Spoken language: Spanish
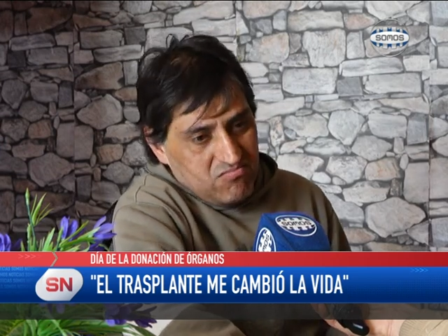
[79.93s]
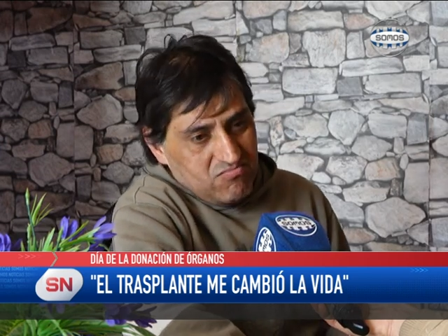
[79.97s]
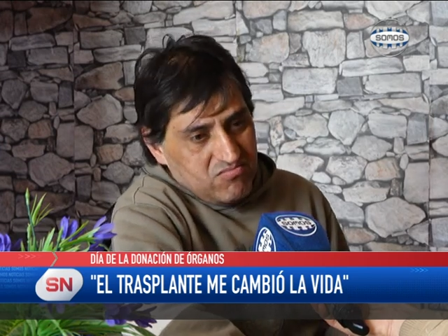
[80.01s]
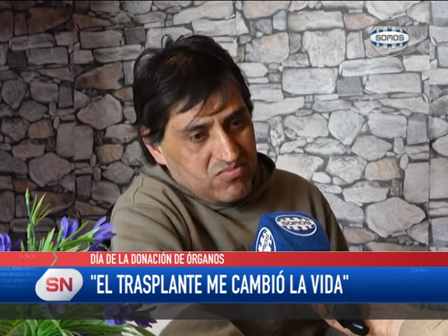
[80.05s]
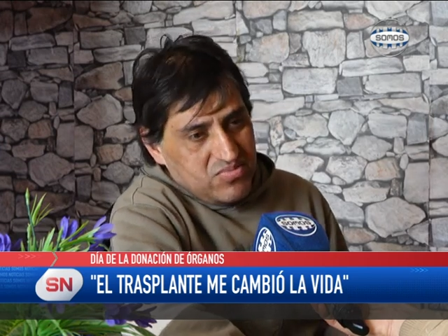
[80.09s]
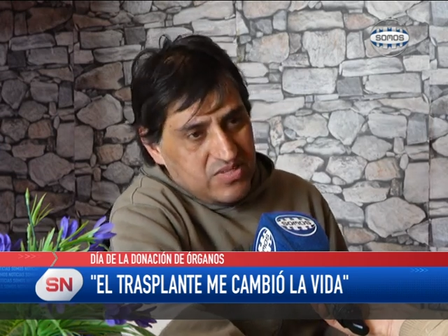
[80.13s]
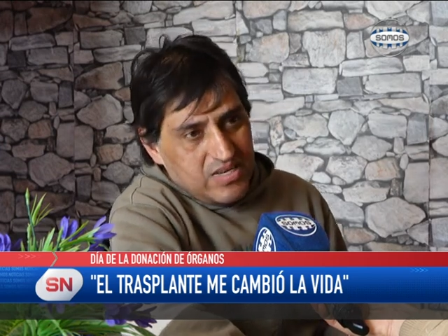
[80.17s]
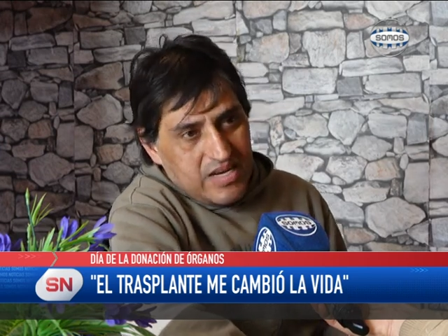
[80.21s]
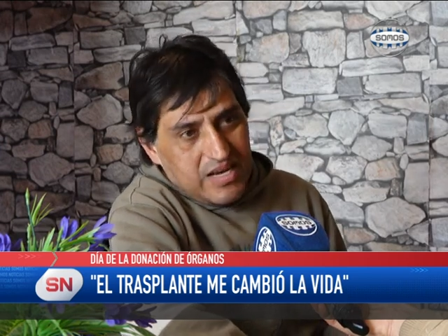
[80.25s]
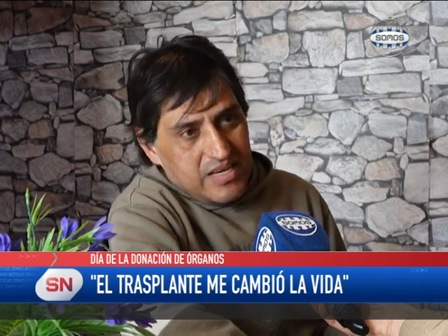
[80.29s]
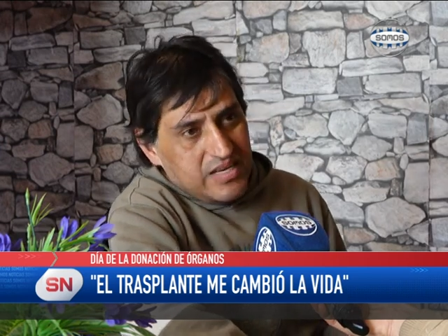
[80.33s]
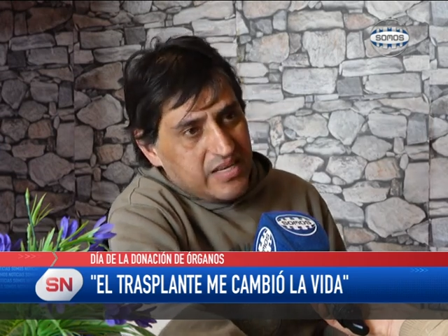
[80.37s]

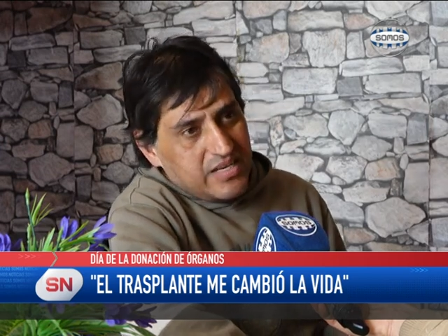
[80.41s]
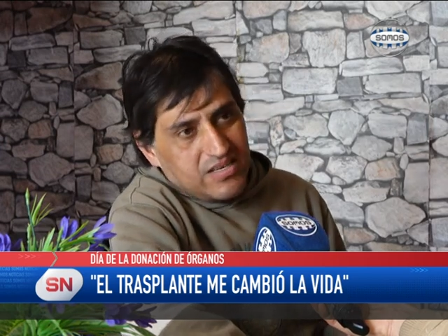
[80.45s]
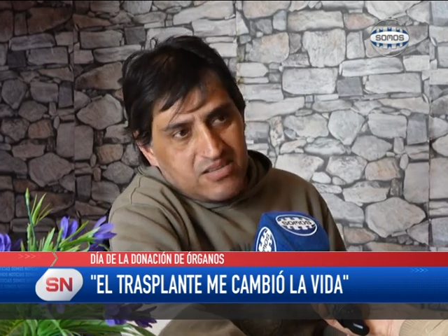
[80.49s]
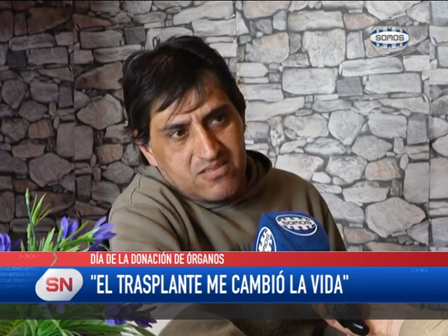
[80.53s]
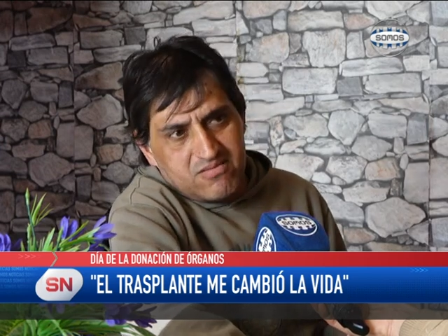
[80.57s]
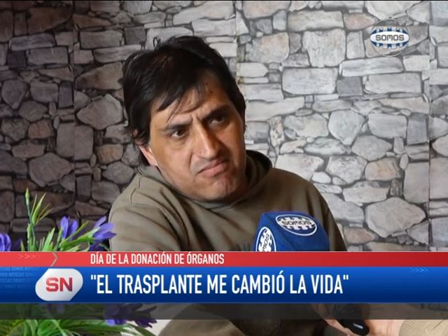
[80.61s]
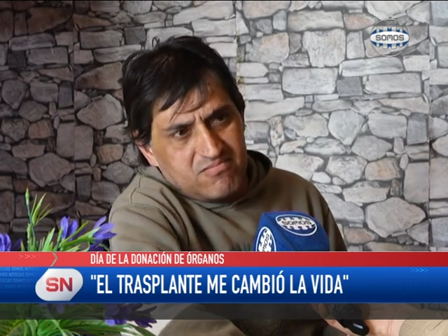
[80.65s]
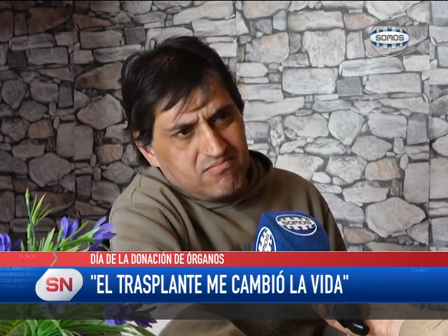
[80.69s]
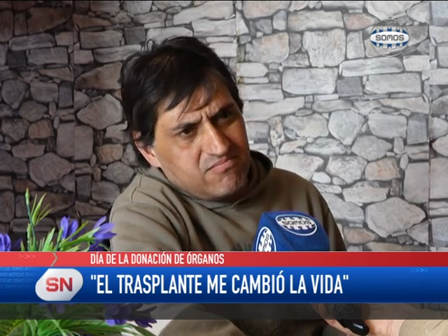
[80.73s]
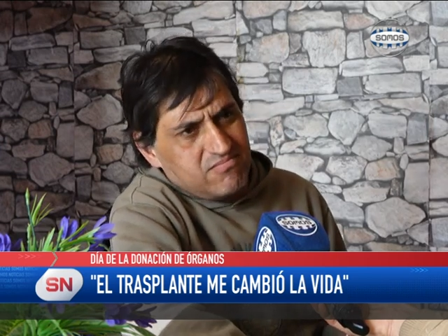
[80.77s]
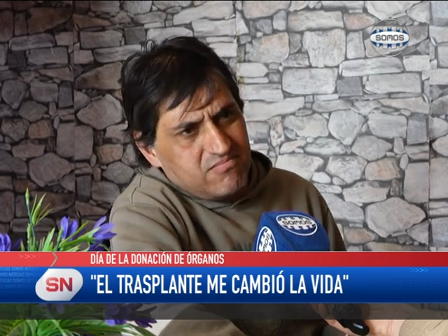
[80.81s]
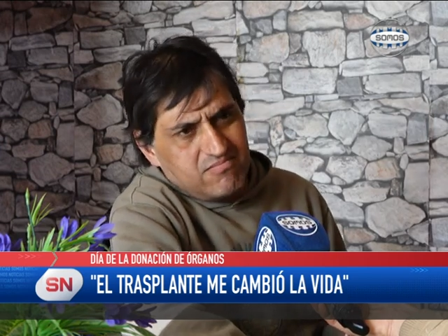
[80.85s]
salís
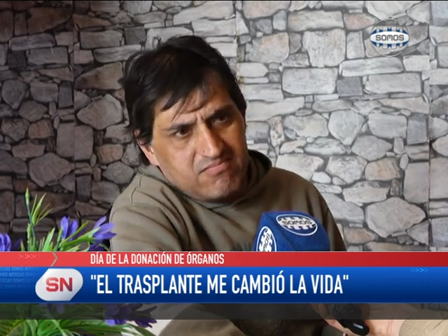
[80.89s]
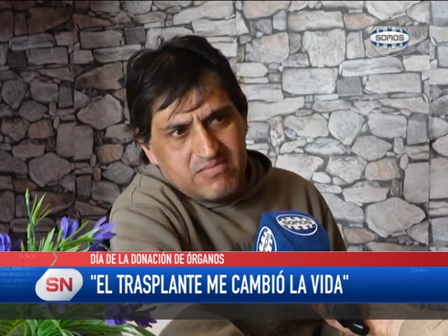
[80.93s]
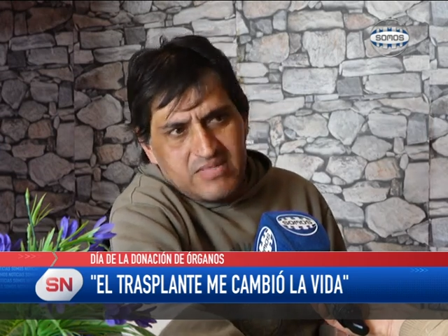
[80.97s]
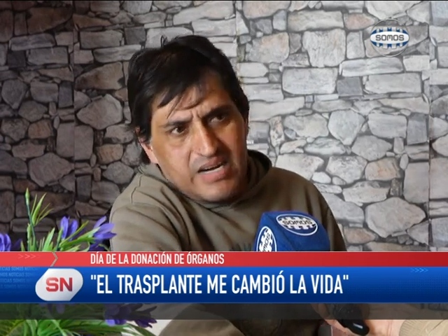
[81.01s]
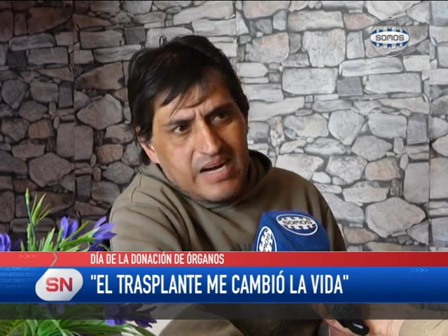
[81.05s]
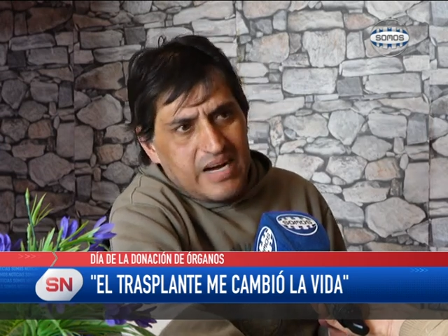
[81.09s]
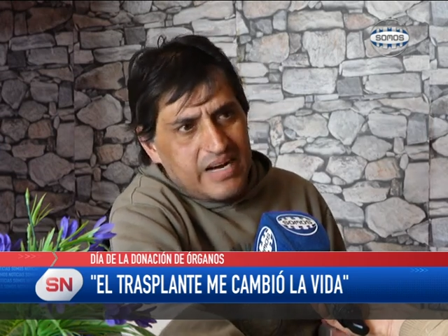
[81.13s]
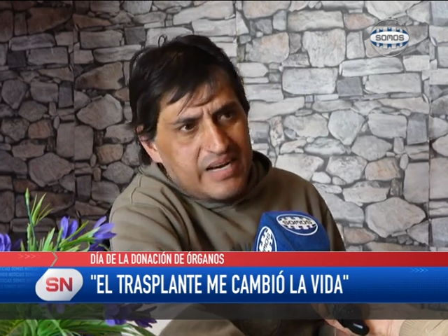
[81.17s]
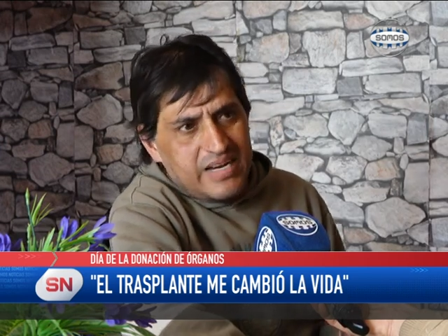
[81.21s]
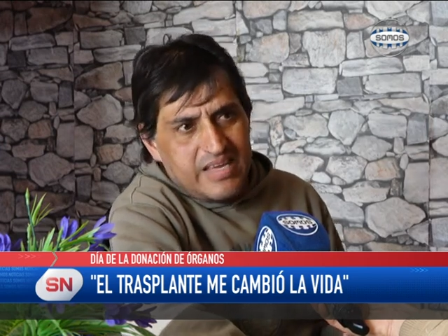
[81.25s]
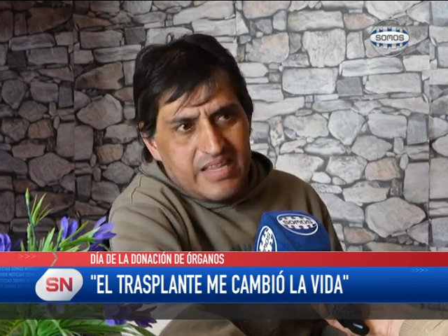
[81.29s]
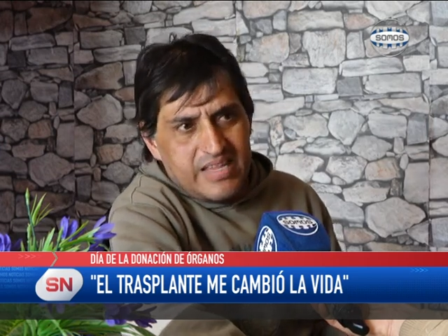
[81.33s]
con
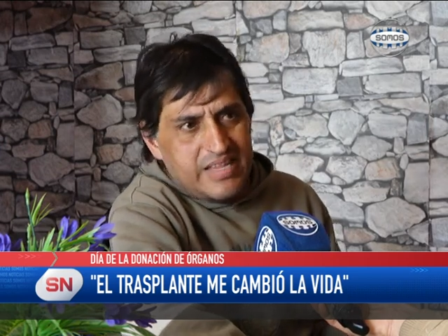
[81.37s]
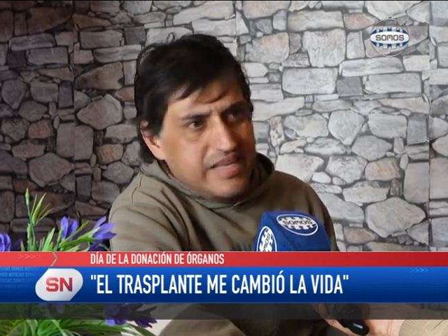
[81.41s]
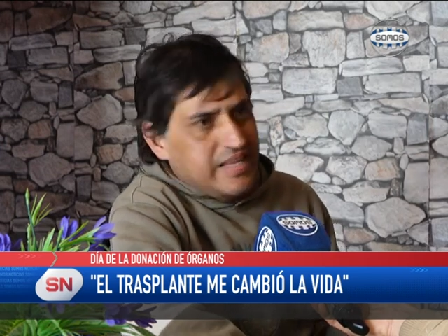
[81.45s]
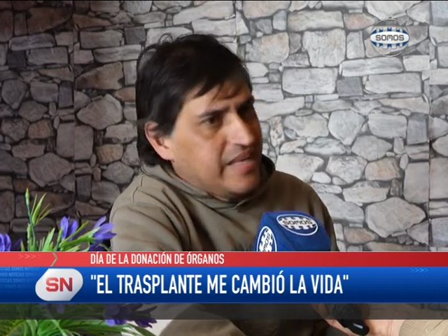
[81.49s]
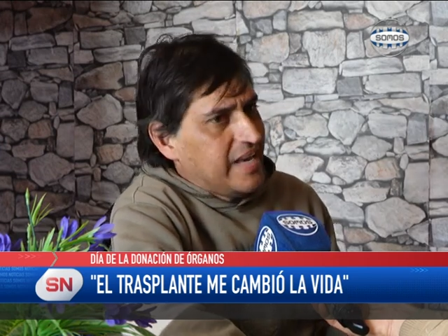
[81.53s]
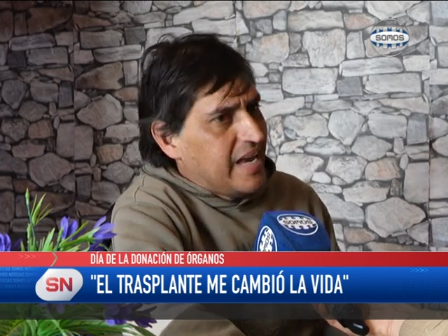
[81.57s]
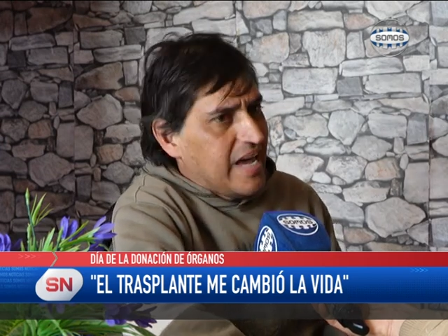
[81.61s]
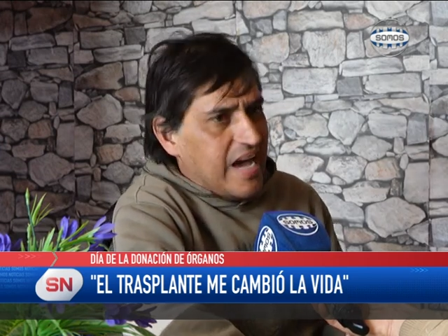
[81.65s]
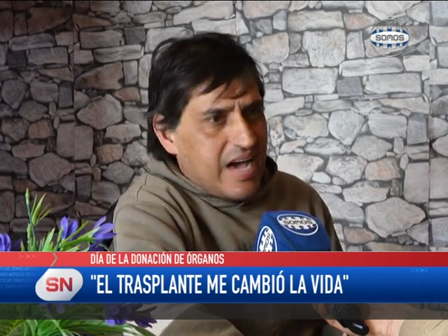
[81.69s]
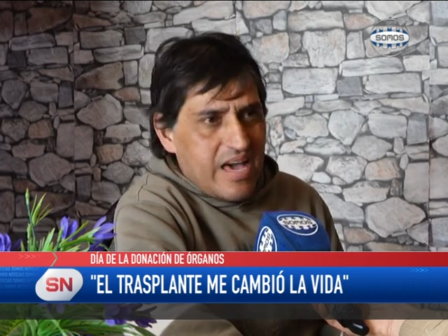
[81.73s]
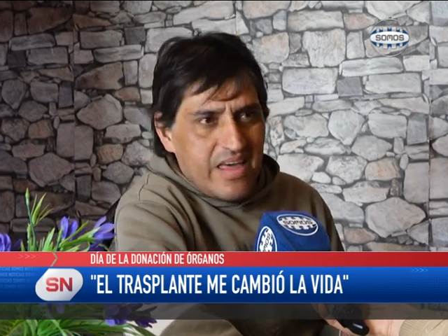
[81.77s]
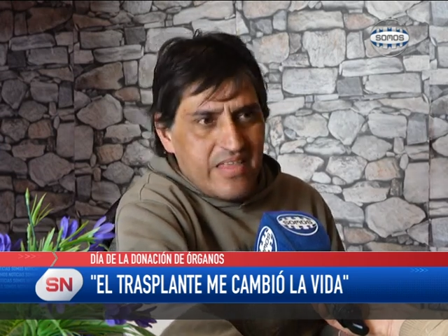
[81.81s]
ganas de
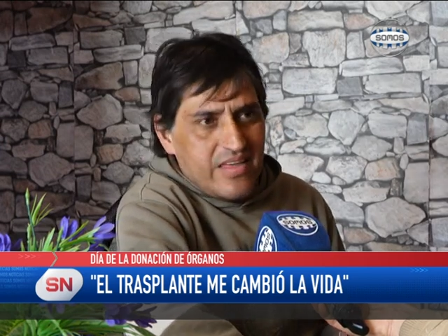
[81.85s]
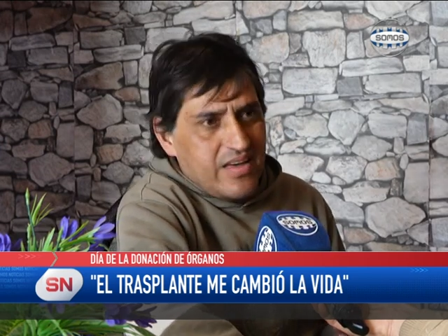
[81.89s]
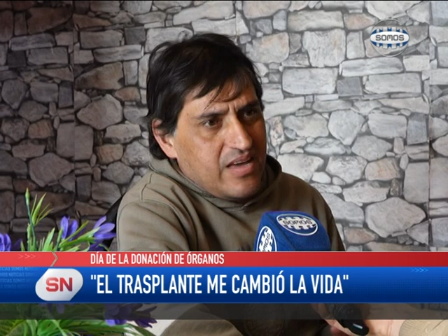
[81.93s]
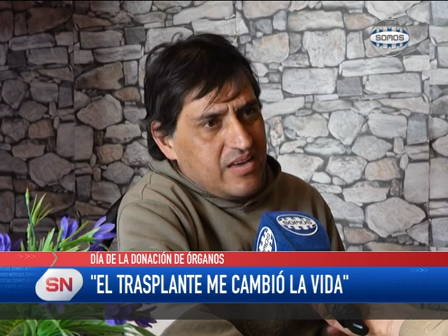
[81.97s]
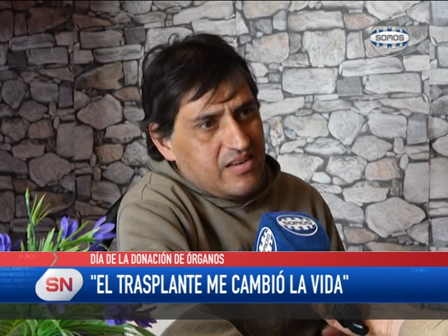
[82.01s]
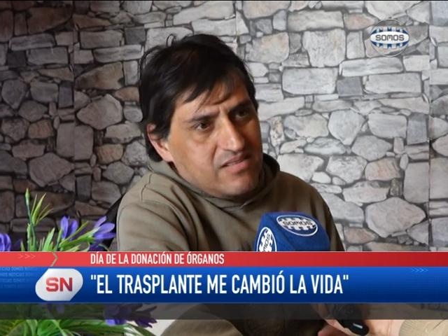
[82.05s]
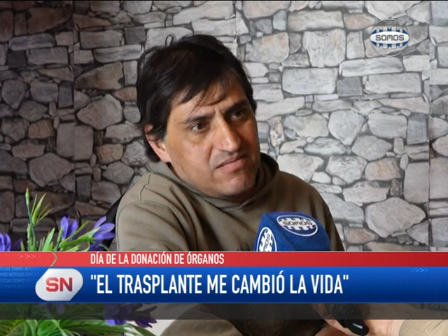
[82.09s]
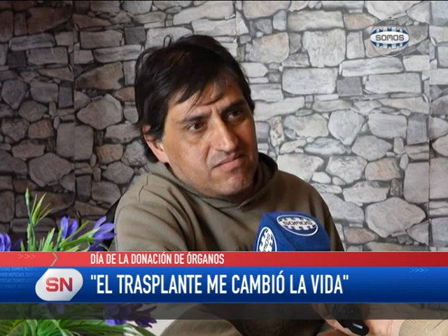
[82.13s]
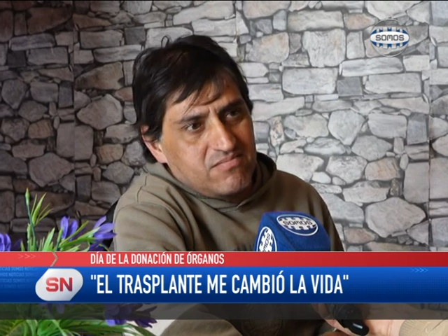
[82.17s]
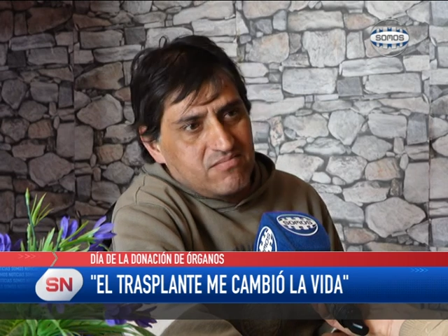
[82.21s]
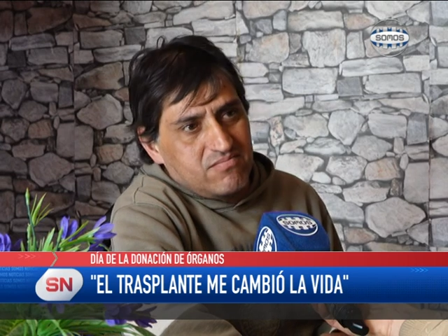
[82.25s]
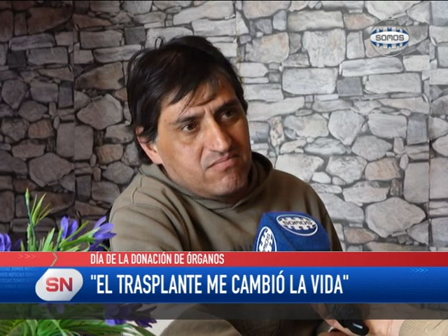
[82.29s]

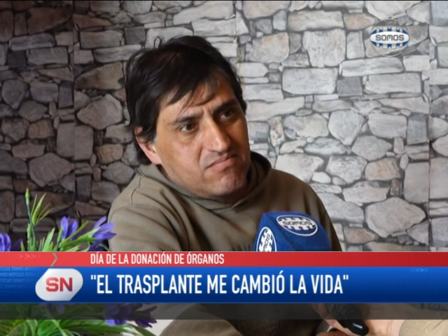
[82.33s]
nada,